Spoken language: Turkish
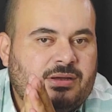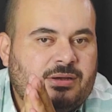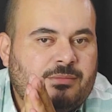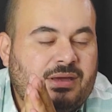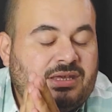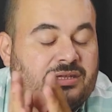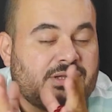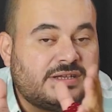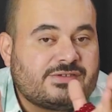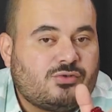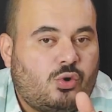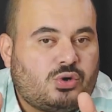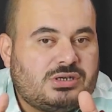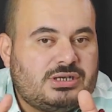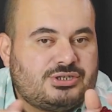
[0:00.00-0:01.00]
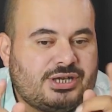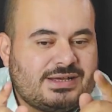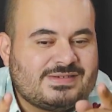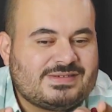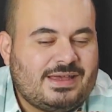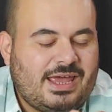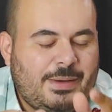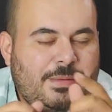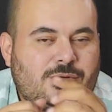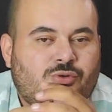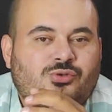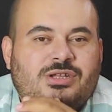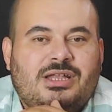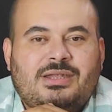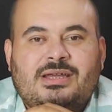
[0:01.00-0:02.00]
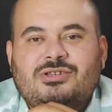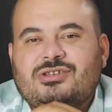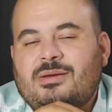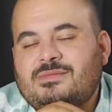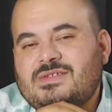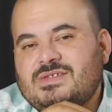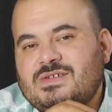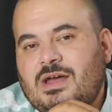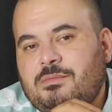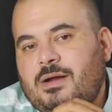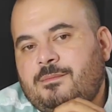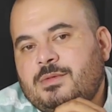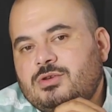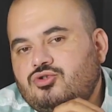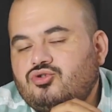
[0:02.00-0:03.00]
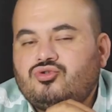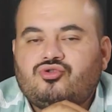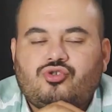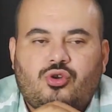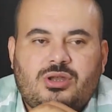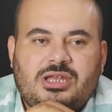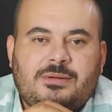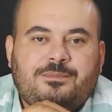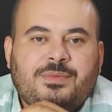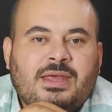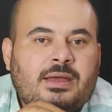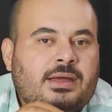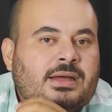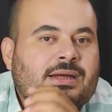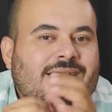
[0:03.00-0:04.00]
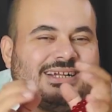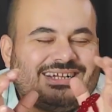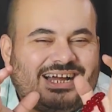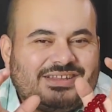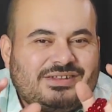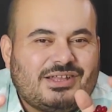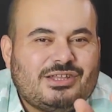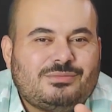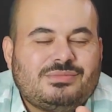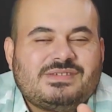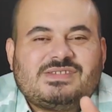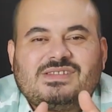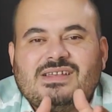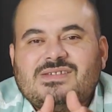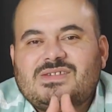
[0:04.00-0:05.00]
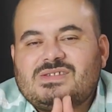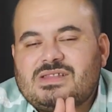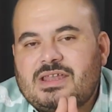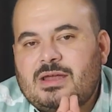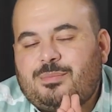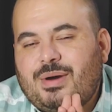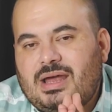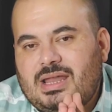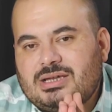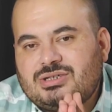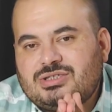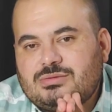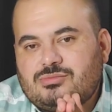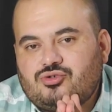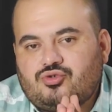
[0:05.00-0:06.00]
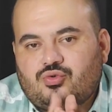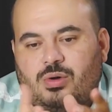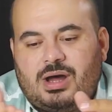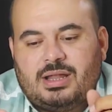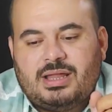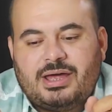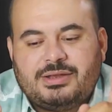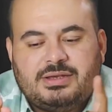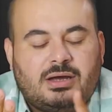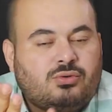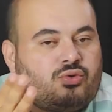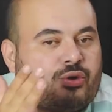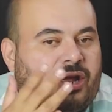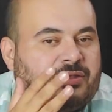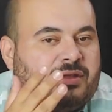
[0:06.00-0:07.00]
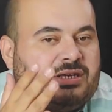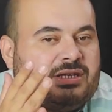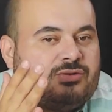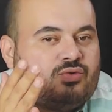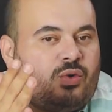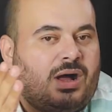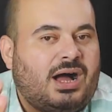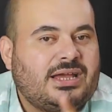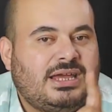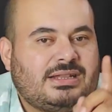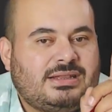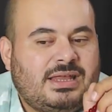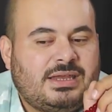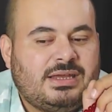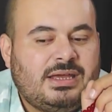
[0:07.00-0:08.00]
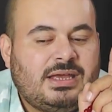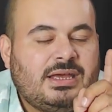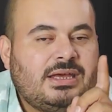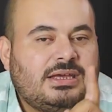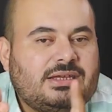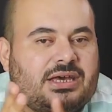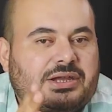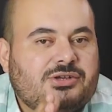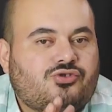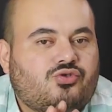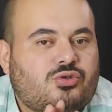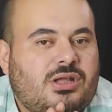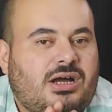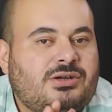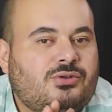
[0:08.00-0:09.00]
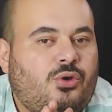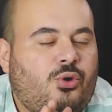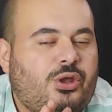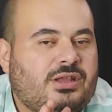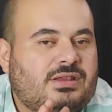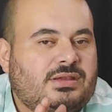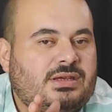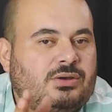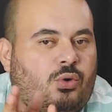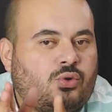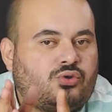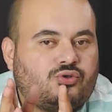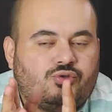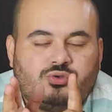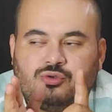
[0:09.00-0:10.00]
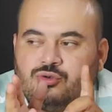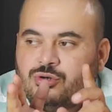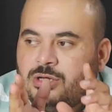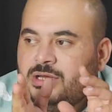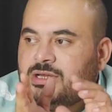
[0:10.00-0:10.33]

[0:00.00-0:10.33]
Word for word: Peki nasıl okuyacağız? Hemen onu da anlatacağım size ama şunu söyleyeyim kanalımızda sizlere paylaştığımız dualar ya Kur'an'daki dua ayetleri ya Resulullah'ın öğrettiği, okuduğu,